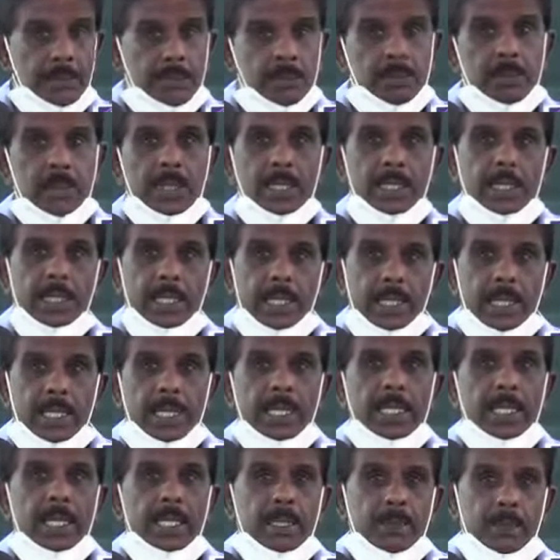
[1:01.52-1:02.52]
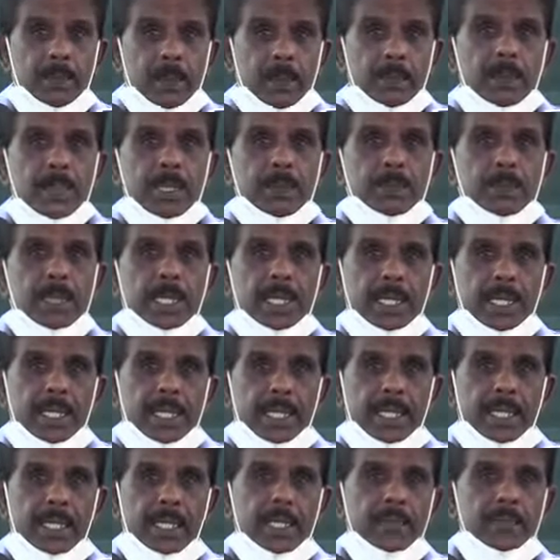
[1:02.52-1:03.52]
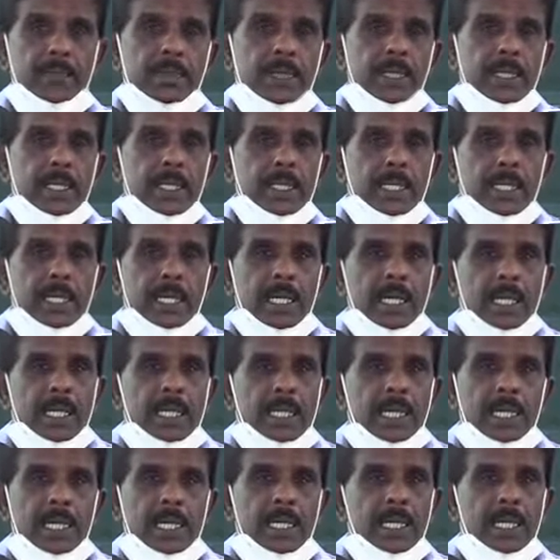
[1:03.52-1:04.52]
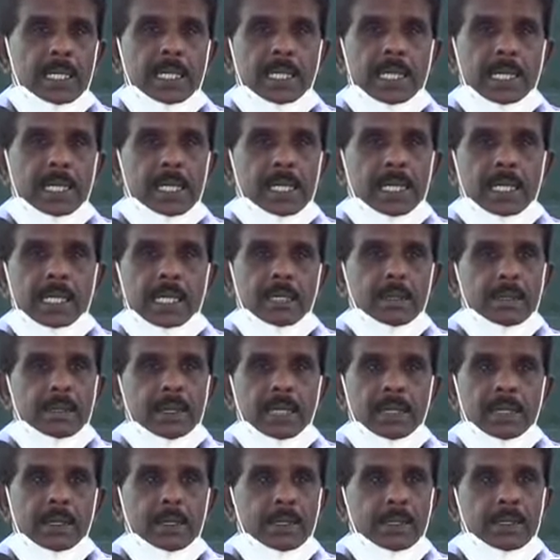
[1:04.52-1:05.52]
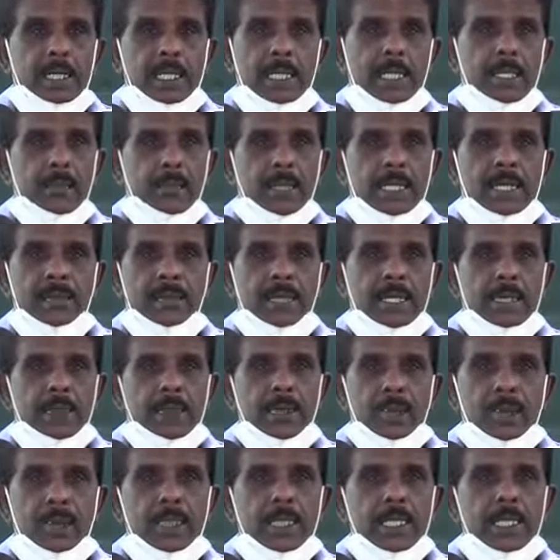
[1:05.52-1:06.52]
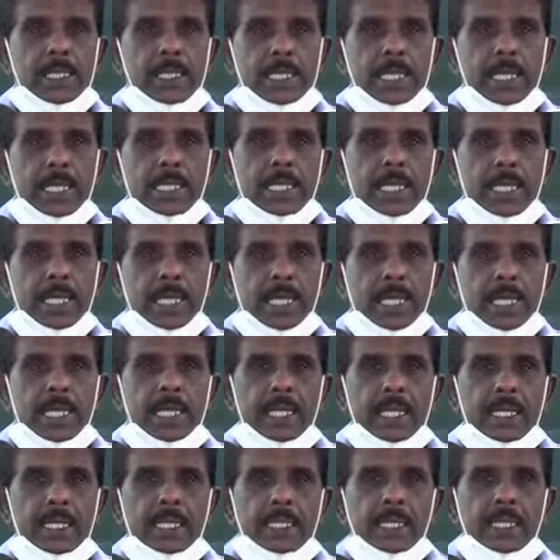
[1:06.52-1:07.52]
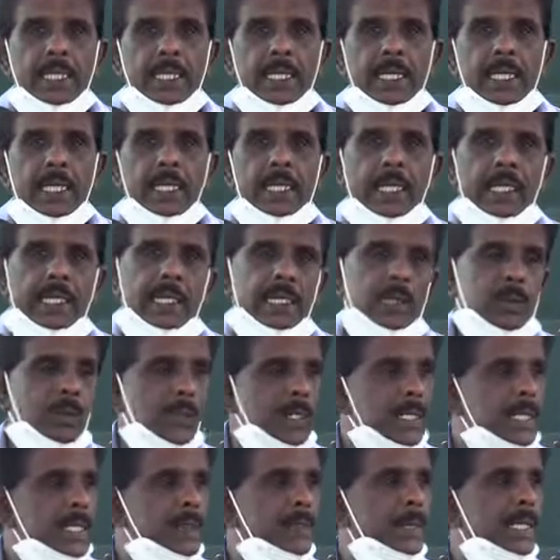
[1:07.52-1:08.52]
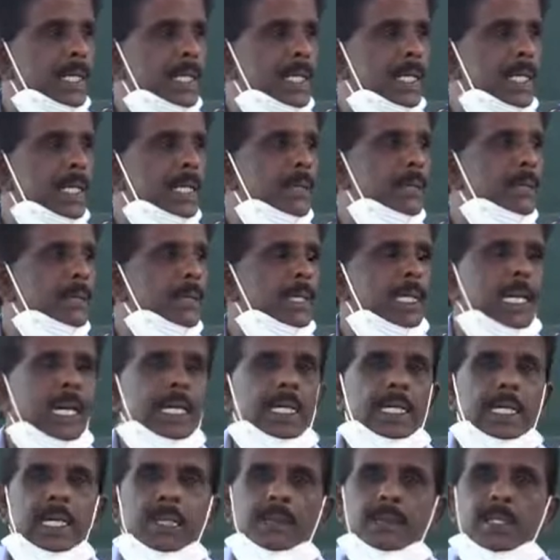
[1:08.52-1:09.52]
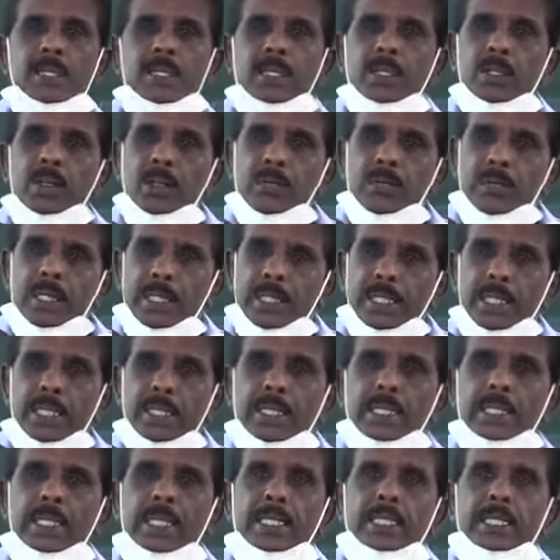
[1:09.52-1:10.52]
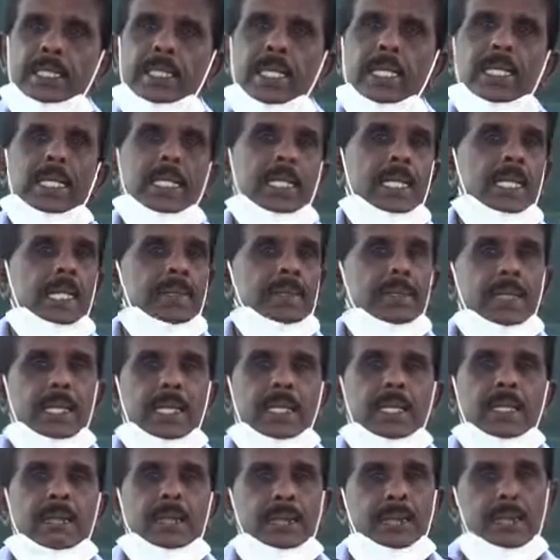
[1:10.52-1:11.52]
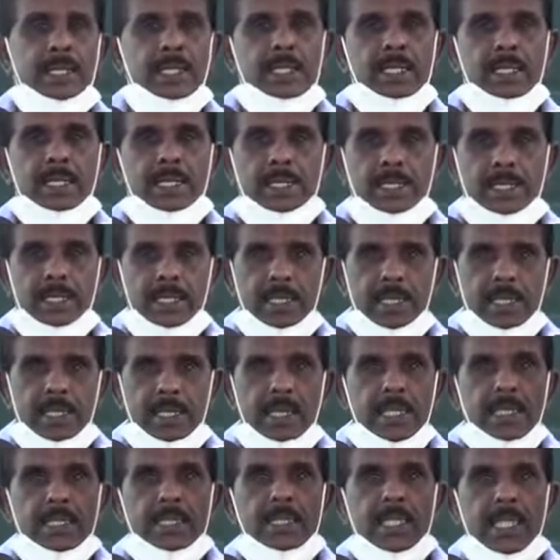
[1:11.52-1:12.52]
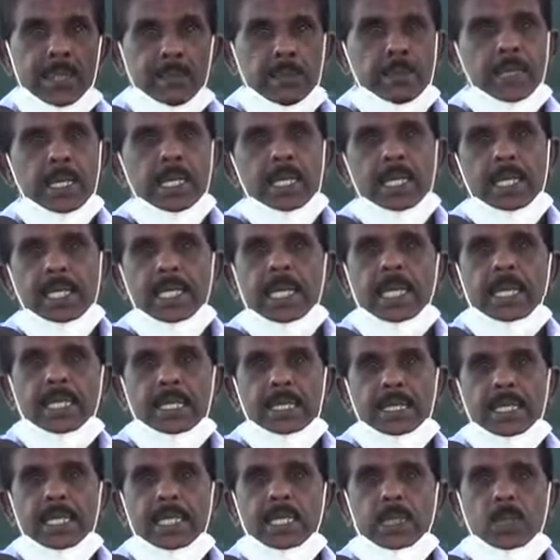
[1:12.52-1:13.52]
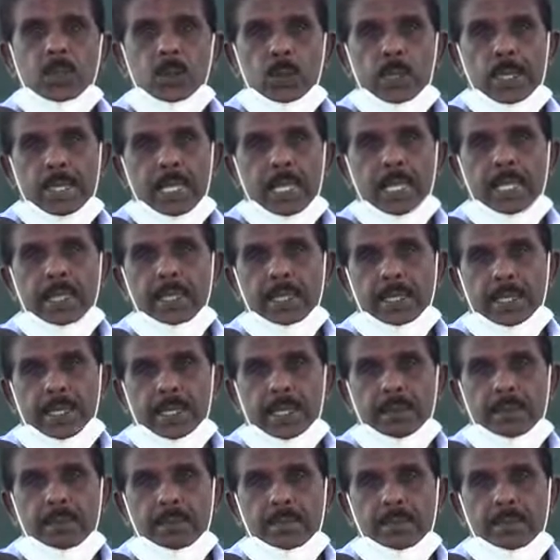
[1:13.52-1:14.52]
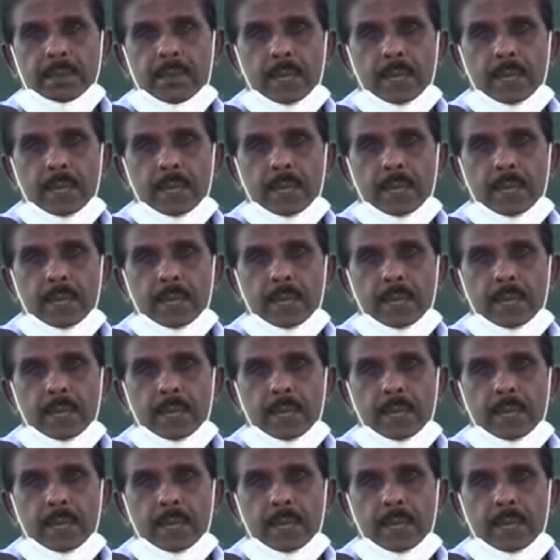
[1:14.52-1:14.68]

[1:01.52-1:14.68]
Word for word: இப்போ எங்களுக்கு ப்ராமிஸ் பண்ணியிருக்கலாம் ஆனால் என்ன நடக்க என்ன மாதிரி வரப்போகுதுன்னு தெரியலை ஆனால் கொஞ்சம் என்றாலும் யாராவது ஒவ்வொரு தரம் தந்தால் எங்களோட வேலை வெளி சிறப்பாக நாங்கள் செய்யக்கூடியதாக இருக்கும்